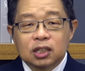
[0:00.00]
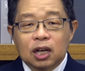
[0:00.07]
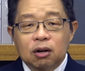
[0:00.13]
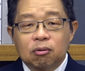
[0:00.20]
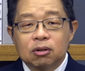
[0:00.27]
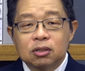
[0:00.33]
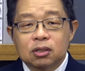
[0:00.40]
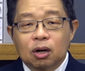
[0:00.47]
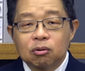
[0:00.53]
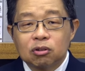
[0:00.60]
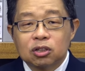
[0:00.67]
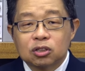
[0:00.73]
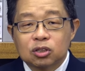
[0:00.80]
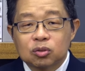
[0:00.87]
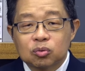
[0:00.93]
那台湾
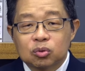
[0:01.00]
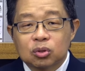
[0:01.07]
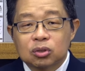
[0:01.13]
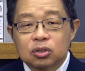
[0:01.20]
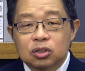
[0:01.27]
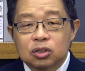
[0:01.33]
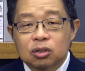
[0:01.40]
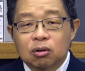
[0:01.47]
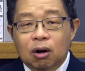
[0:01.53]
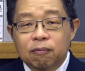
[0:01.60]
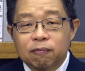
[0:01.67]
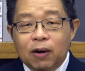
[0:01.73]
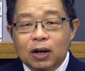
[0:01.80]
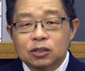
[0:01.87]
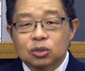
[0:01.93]
导演宋存寿
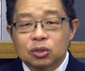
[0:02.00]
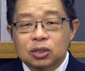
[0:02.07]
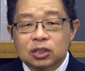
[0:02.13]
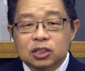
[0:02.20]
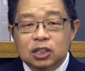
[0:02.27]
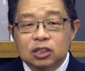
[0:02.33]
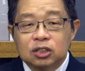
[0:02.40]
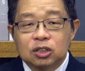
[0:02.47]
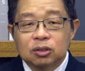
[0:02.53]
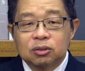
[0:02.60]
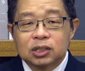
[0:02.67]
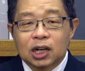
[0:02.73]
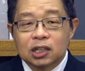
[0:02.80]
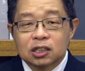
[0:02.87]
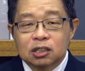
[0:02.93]
啊，发掘了陈
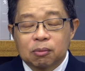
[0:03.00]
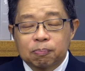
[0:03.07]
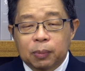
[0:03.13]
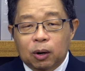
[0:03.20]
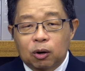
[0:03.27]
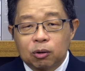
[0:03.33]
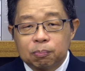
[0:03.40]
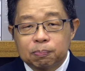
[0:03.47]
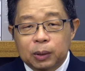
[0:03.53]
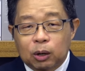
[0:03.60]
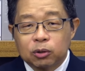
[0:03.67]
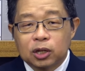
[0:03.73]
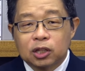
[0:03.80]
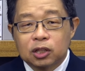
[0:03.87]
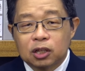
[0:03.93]
修霞的这个表
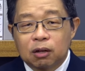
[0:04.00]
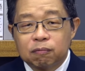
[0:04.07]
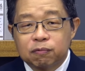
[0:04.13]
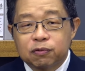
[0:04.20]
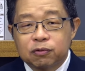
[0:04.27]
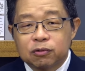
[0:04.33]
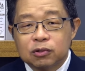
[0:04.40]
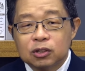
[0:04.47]
表演天